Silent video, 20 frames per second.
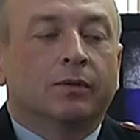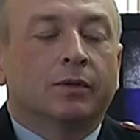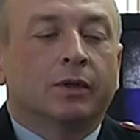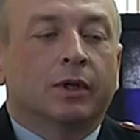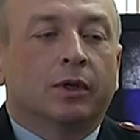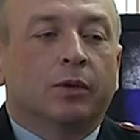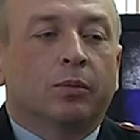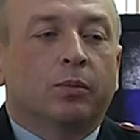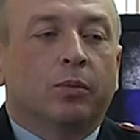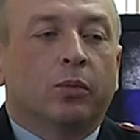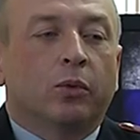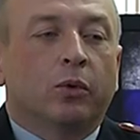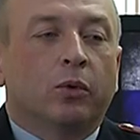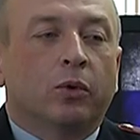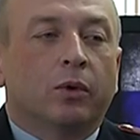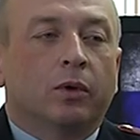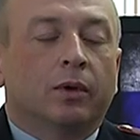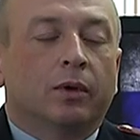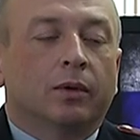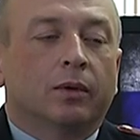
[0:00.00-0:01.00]
взять
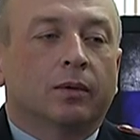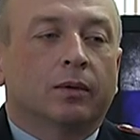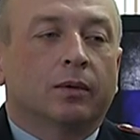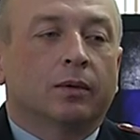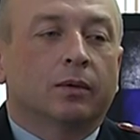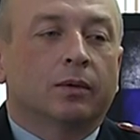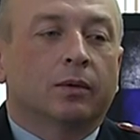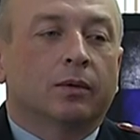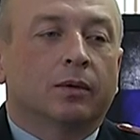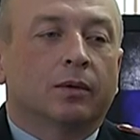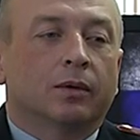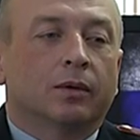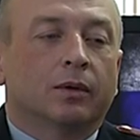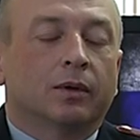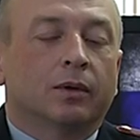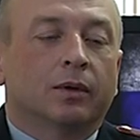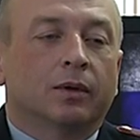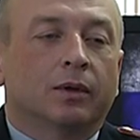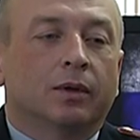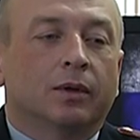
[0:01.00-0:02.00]
по
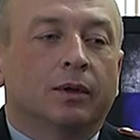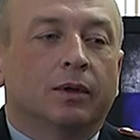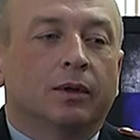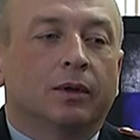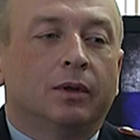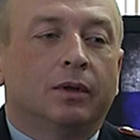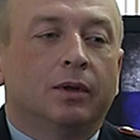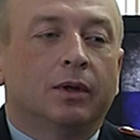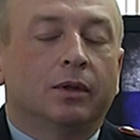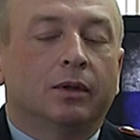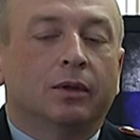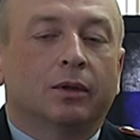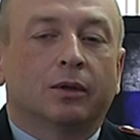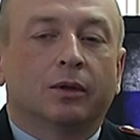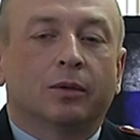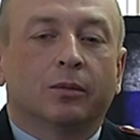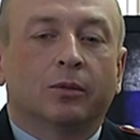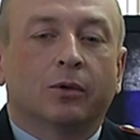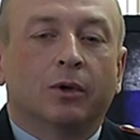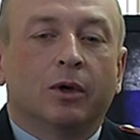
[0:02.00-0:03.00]
э,
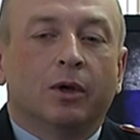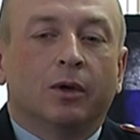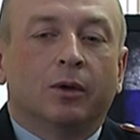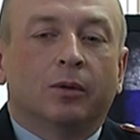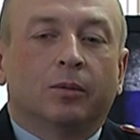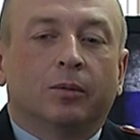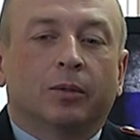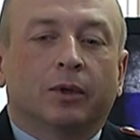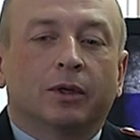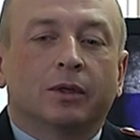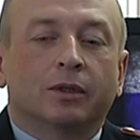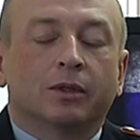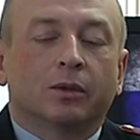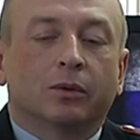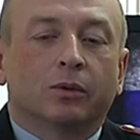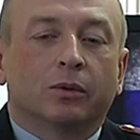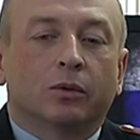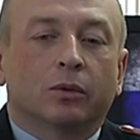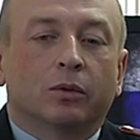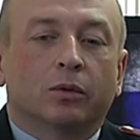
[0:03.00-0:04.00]
гендерному
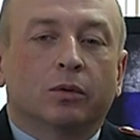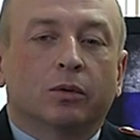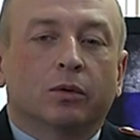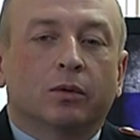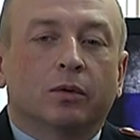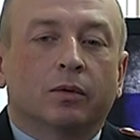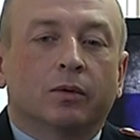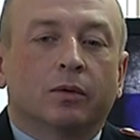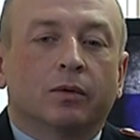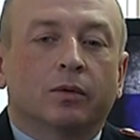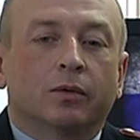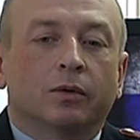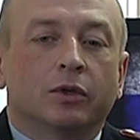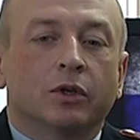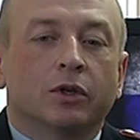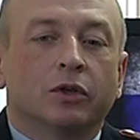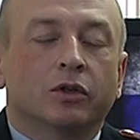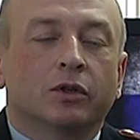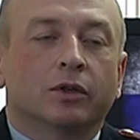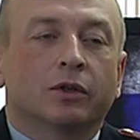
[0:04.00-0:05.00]
признаку, то
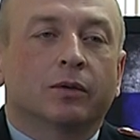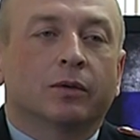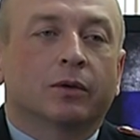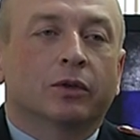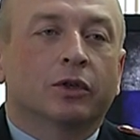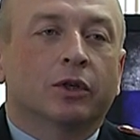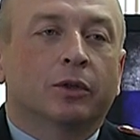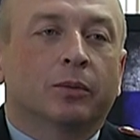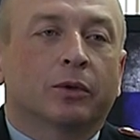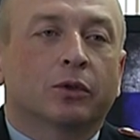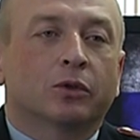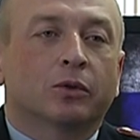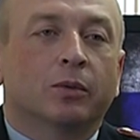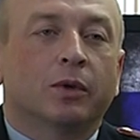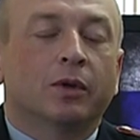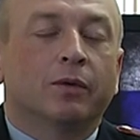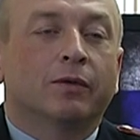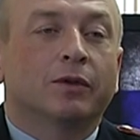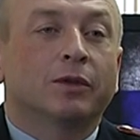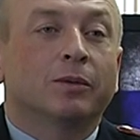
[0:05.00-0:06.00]
женщины совершают
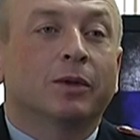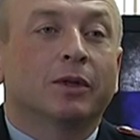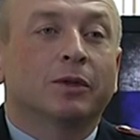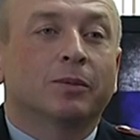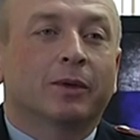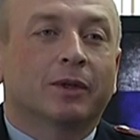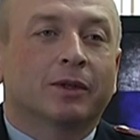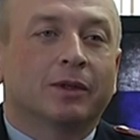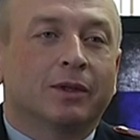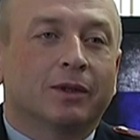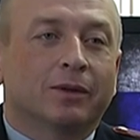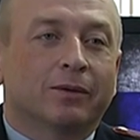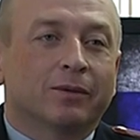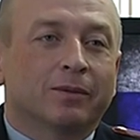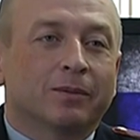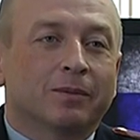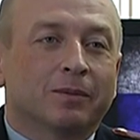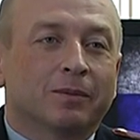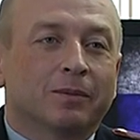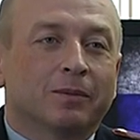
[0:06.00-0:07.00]
преступление 18%.
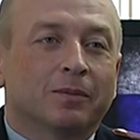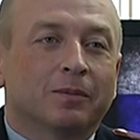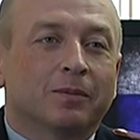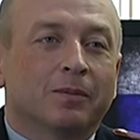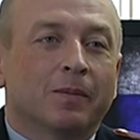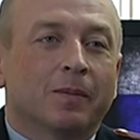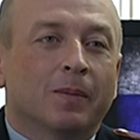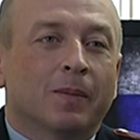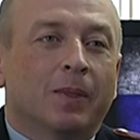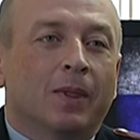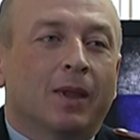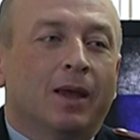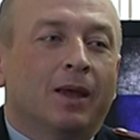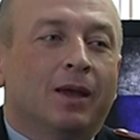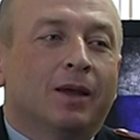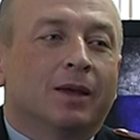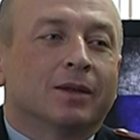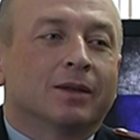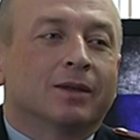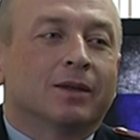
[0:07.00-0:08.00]

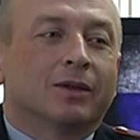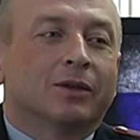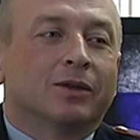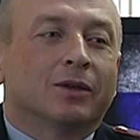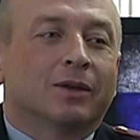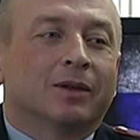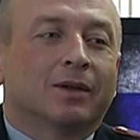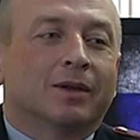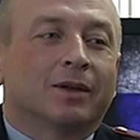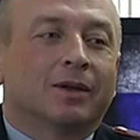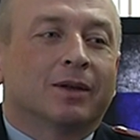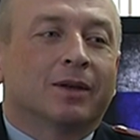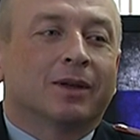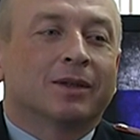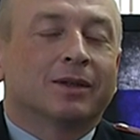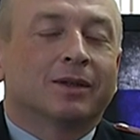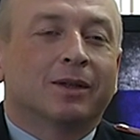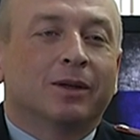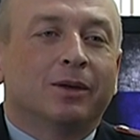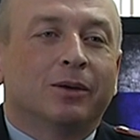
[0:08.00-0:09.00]
Значит, э,
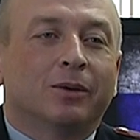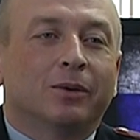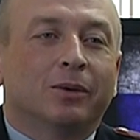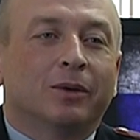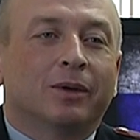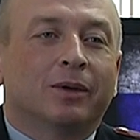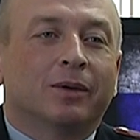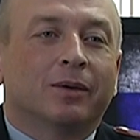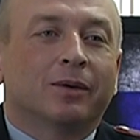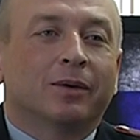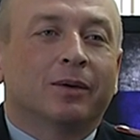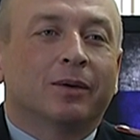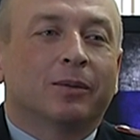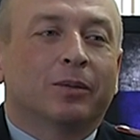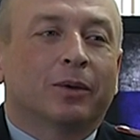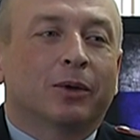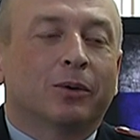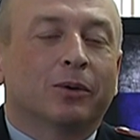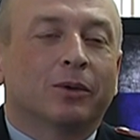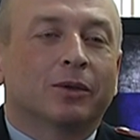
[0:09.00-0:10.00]
остальное э,
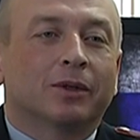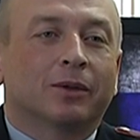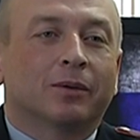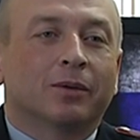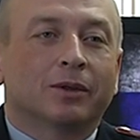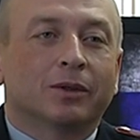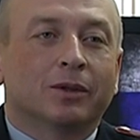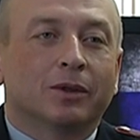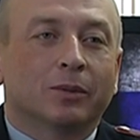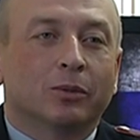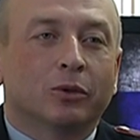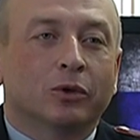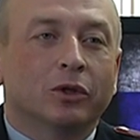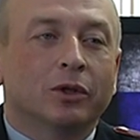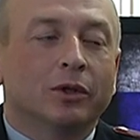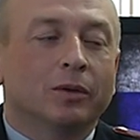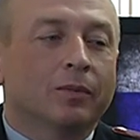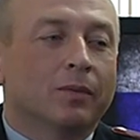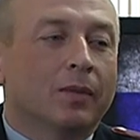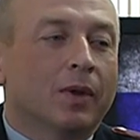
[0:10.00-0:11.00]
приходит, соответственно, на
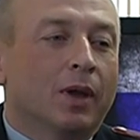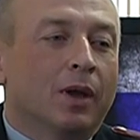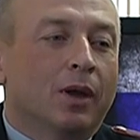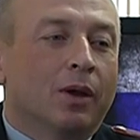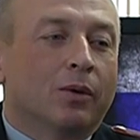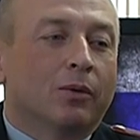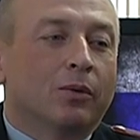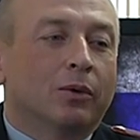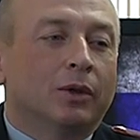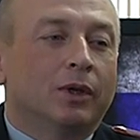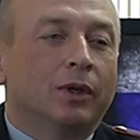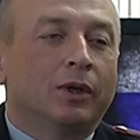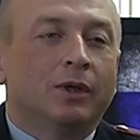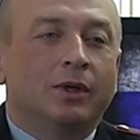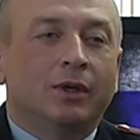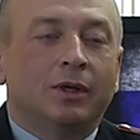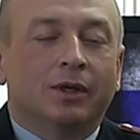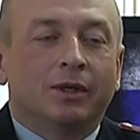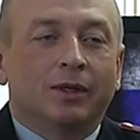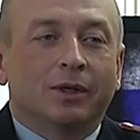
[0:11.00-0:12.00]
мужчин. Вот, и
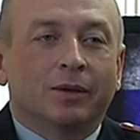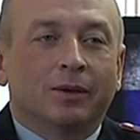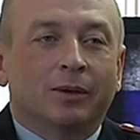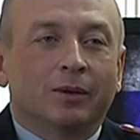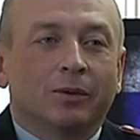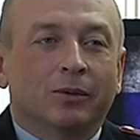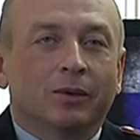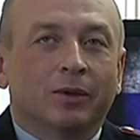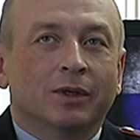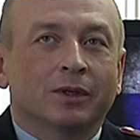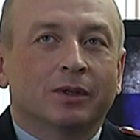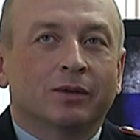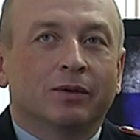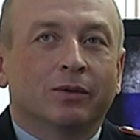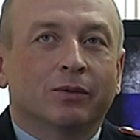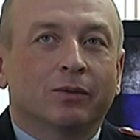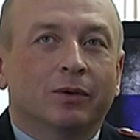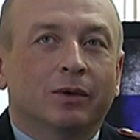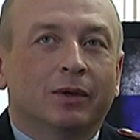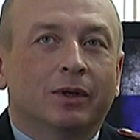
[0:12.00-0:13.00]
дети. У нас
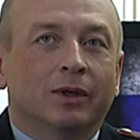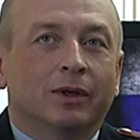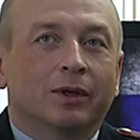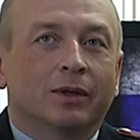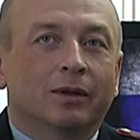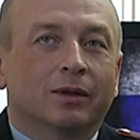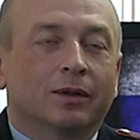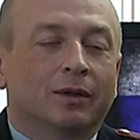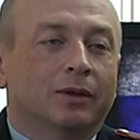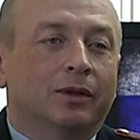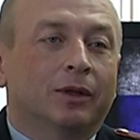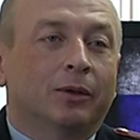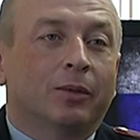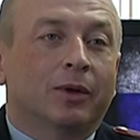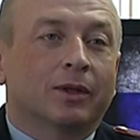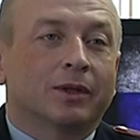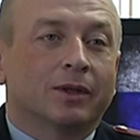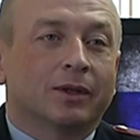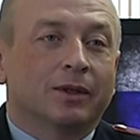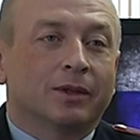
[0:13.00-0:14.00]
всего их
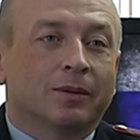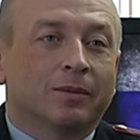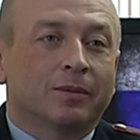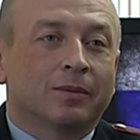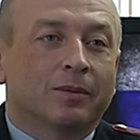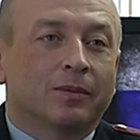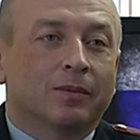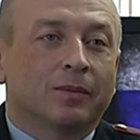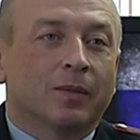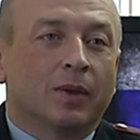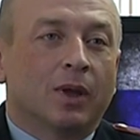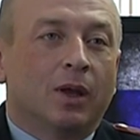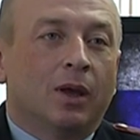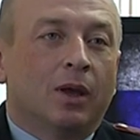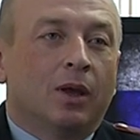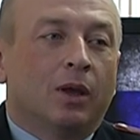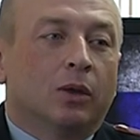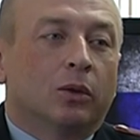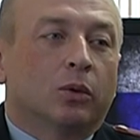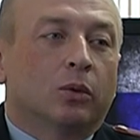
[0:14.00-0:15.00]
3%. Э,
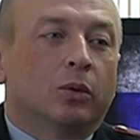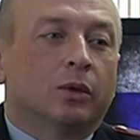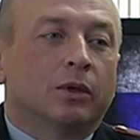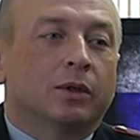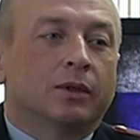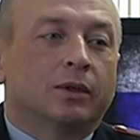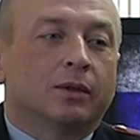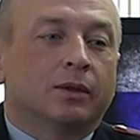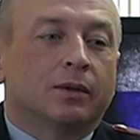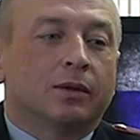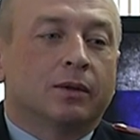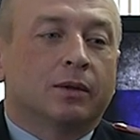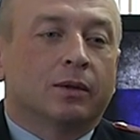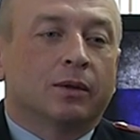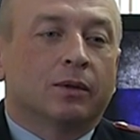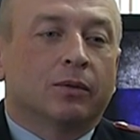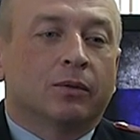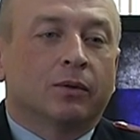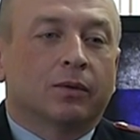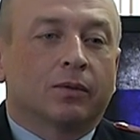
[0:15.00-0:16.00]
То есть
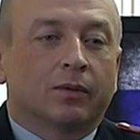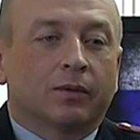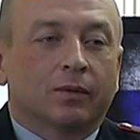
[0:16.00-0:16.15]
вот